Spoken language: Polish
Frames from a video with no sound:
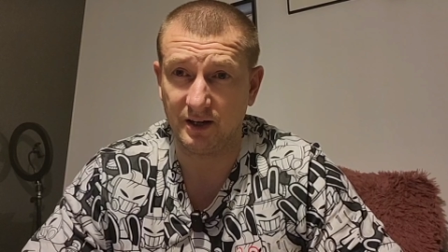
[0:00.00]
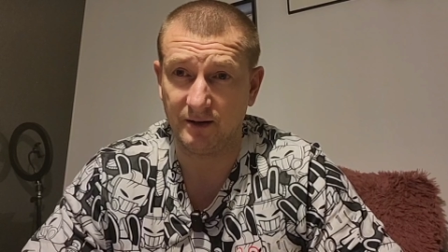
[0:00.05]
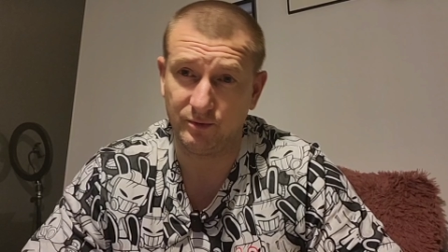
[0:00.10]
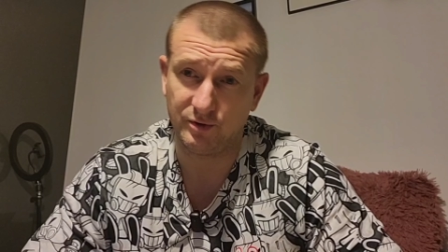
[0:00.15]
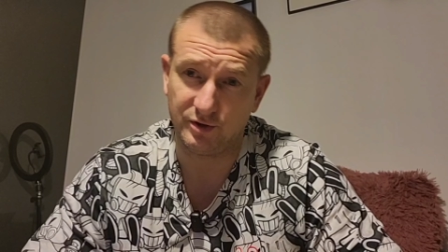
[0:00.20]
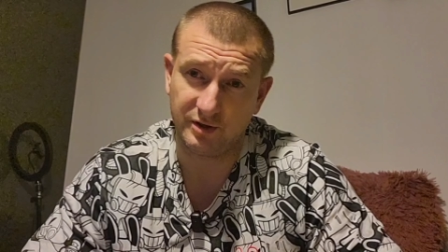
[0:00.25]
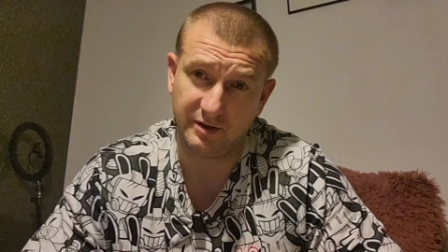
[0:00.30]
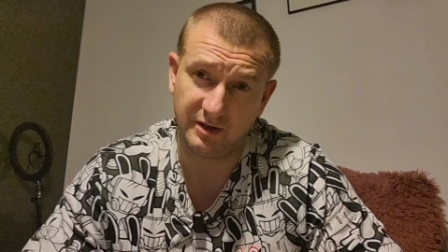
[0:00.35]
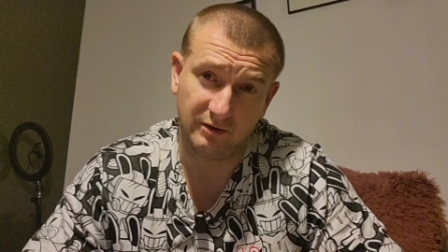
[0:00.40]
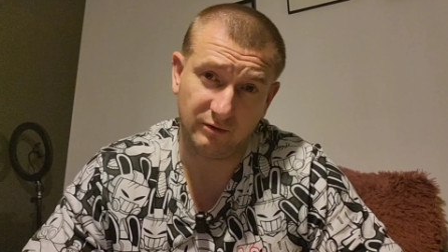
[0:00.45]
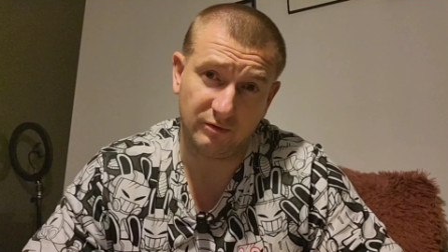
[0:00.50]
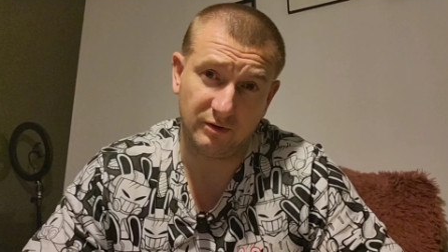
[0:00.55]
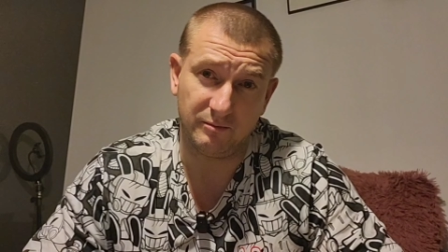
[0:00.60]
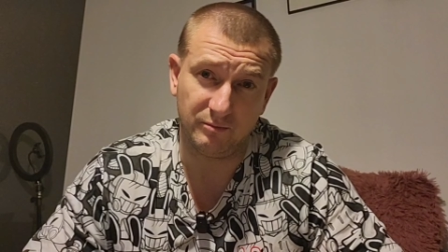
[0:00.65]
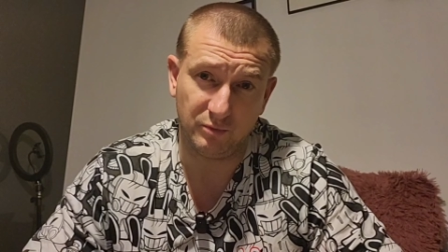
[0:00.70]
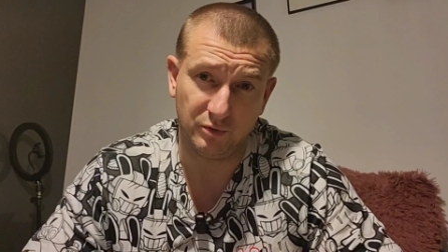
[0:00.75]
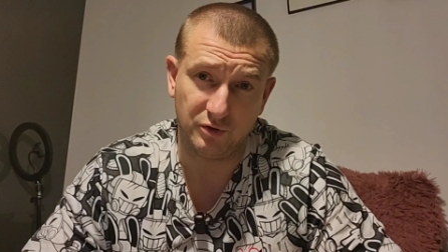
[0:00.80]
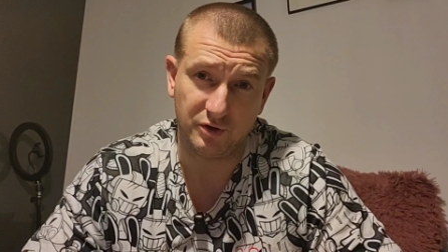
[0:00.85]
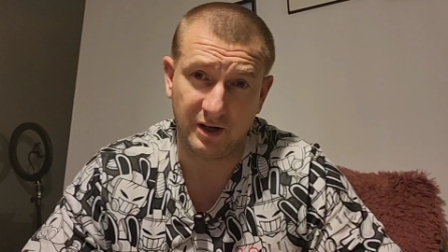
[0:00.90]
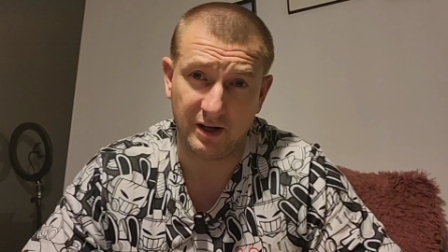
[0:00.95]
a może niektórym
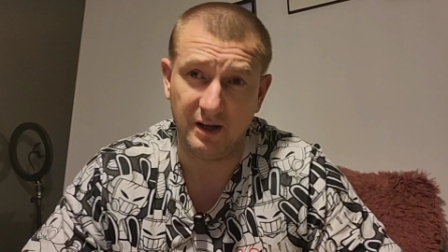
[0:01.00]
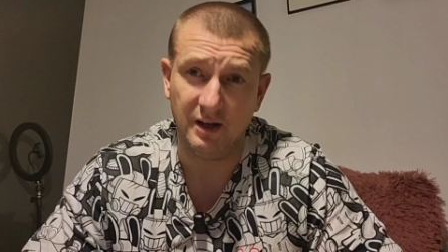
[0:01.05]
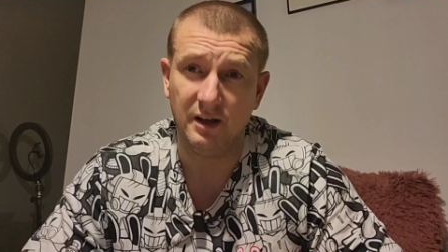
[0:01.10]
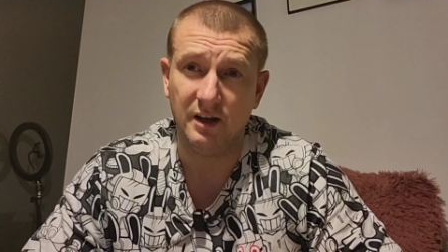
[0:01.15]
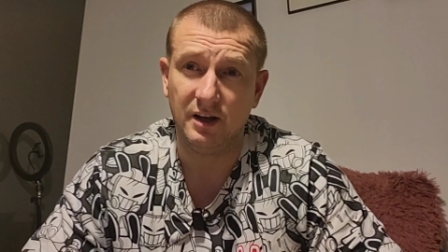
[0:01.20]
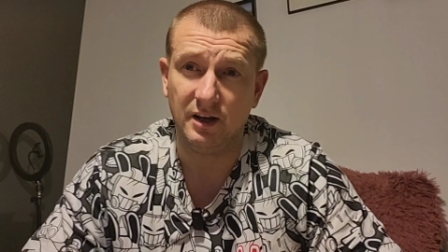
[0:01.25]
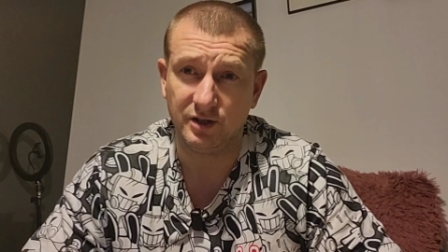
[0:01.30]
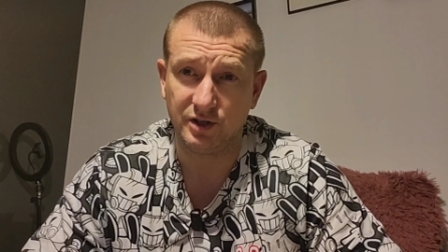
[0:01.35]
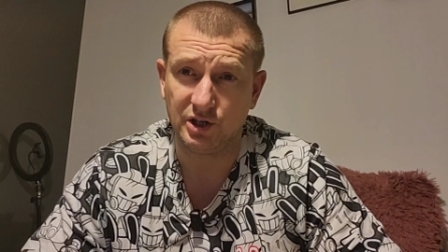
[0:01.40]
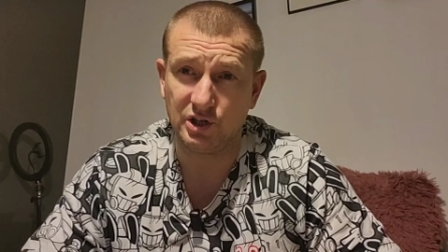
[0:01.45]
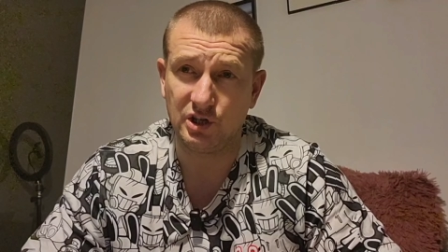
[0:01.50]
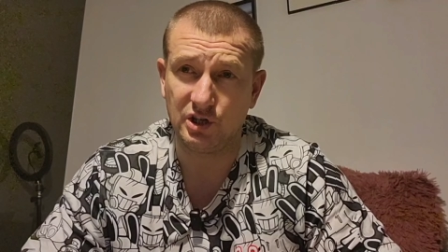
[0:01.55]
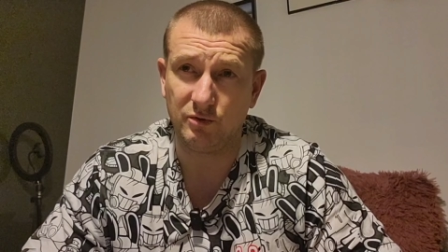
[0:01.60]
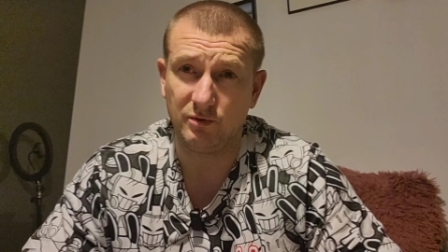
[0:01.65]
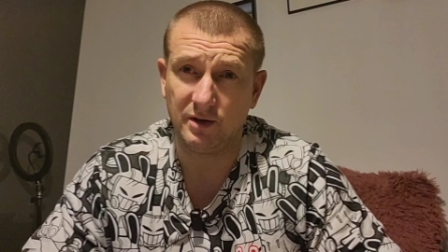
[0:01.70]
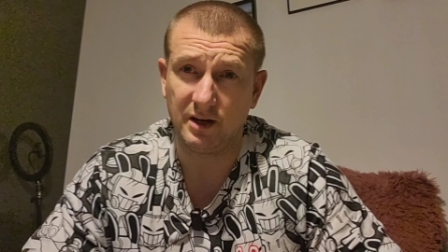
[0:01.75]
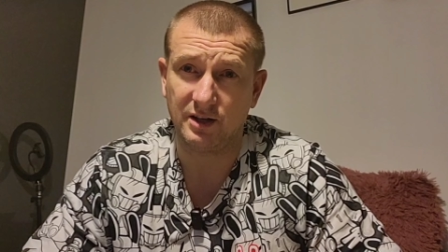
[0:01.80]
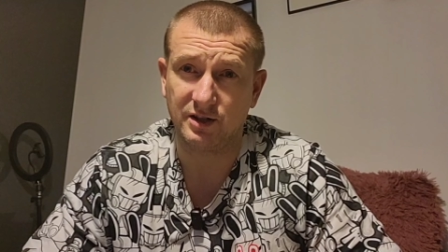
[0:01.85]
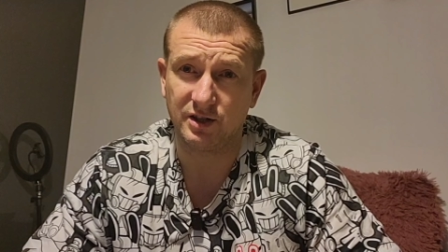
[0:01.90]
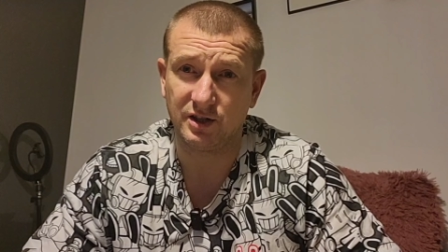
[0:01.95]
muszę, że
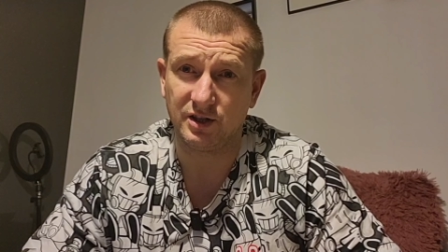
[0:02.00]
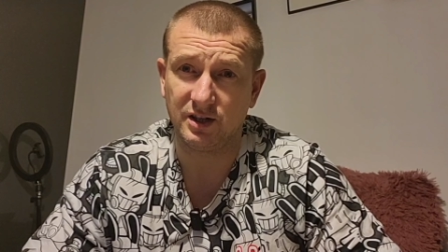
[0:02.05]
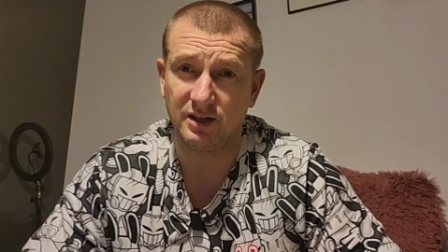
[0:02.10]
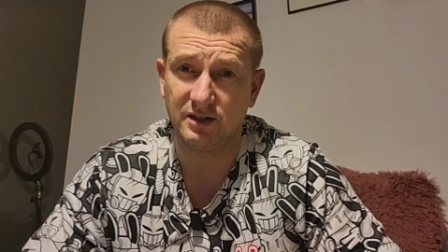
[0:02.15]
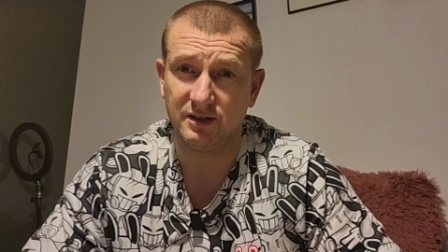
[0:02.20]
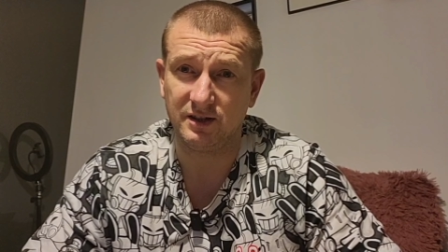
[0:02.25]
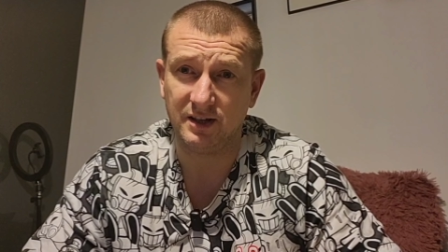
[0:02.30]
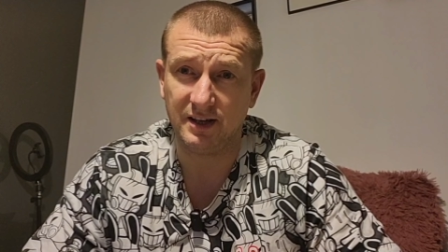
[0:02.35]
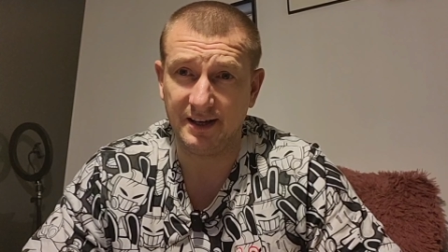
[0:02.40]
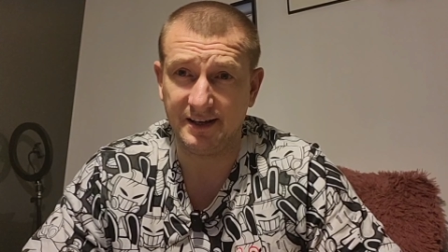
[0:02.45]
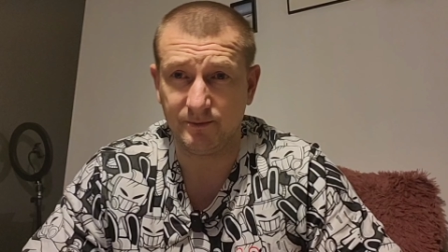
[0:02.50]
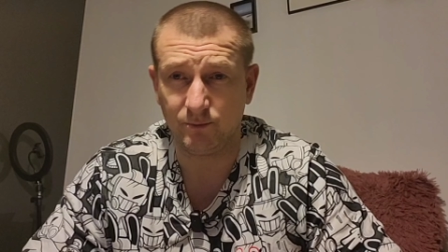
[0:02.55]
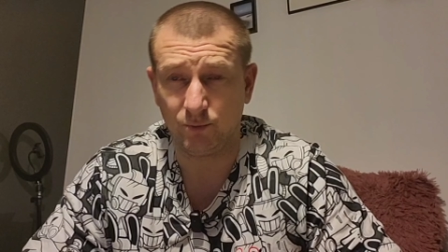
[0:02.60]
siły raczej się nie